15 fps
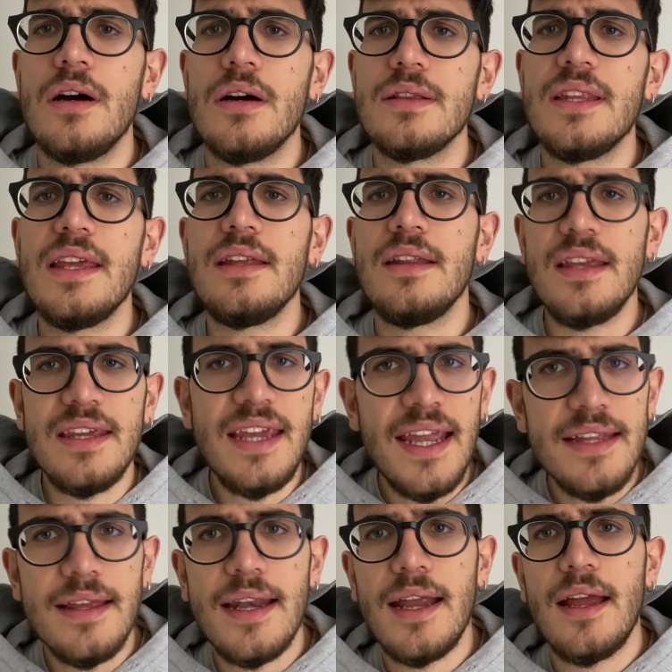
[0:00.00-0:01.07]
eh, di, di,
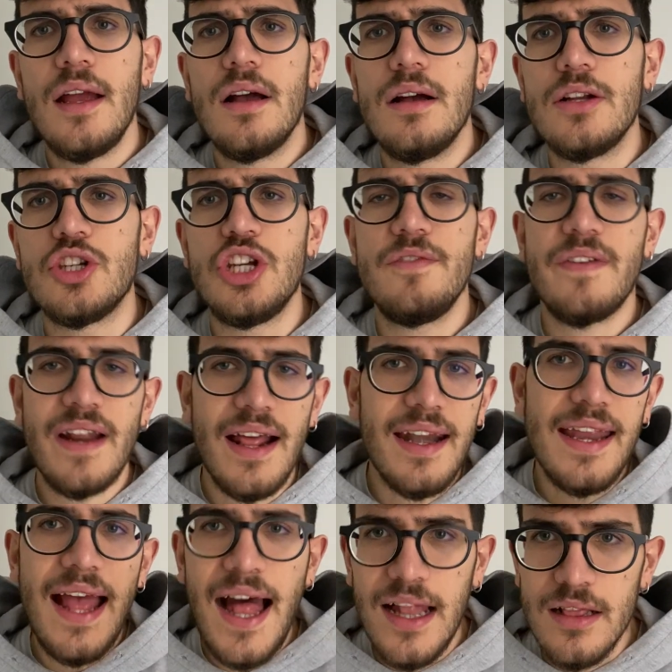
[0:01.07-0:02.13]
chiedere cifre a
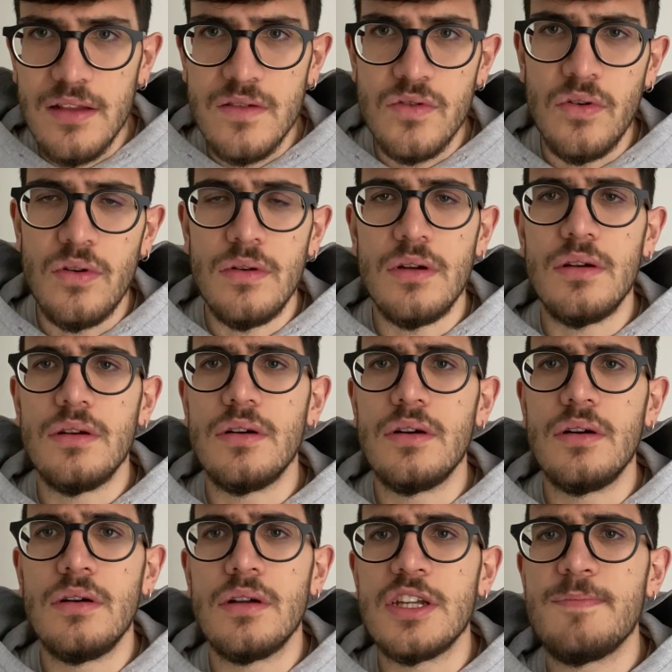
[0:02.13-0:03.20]

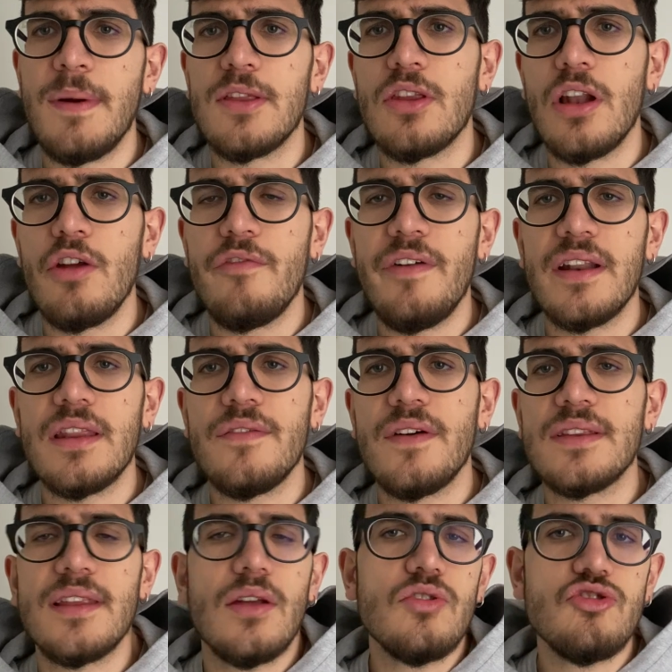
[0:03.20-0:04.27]
rialzo rispetto rispetto alle offerte
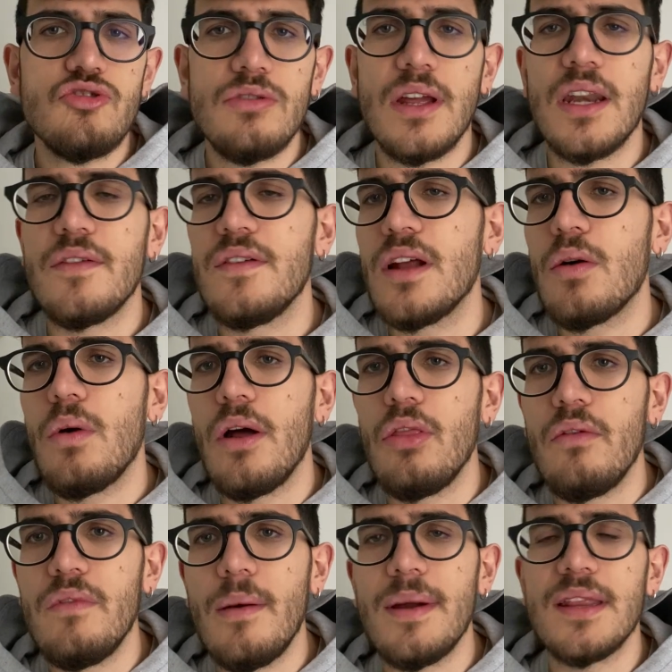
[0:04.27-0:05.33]
fatte ai rossoneri, fino a
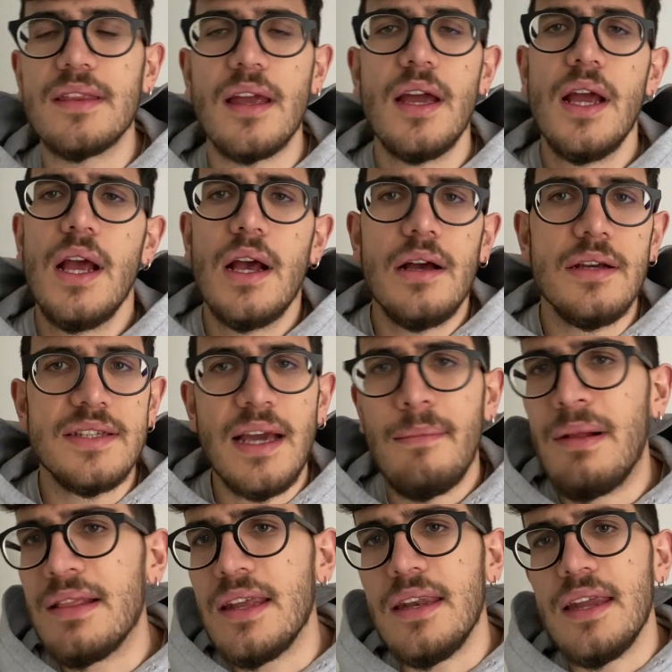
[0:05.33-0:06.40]
quando ovviamente sia
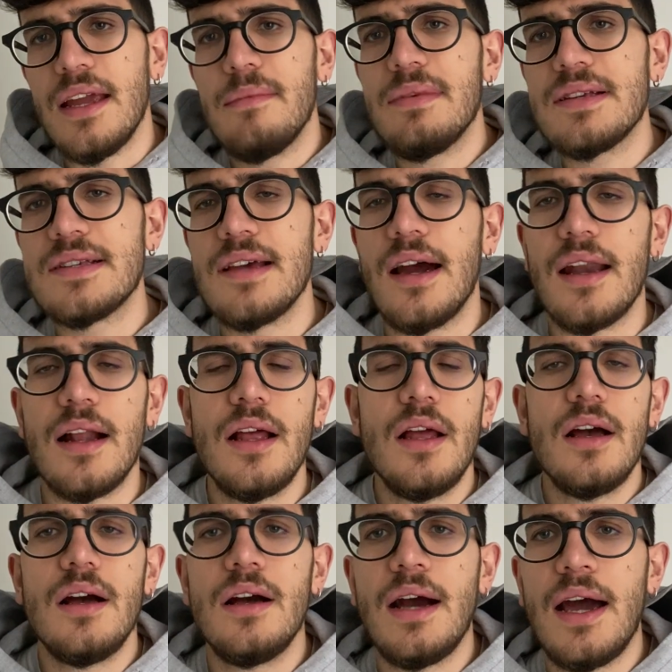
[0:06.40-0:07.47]
Maldini che Massara
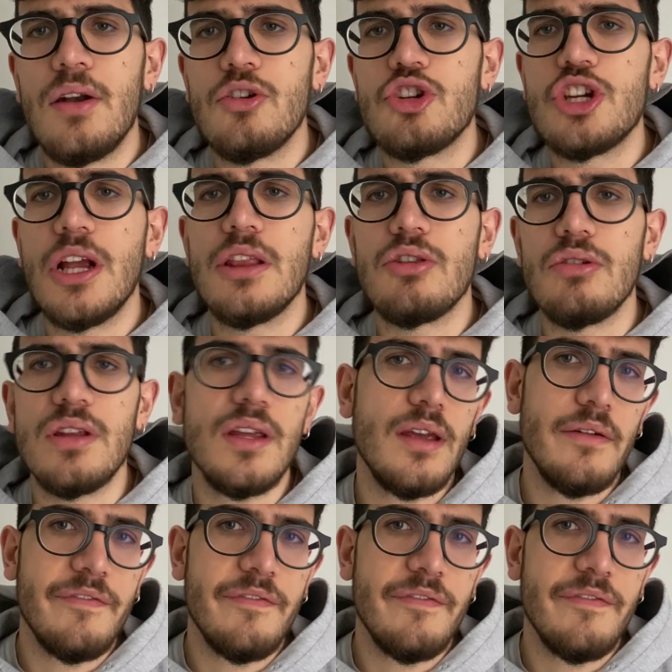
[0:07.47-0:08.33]
eh, hanno scelto di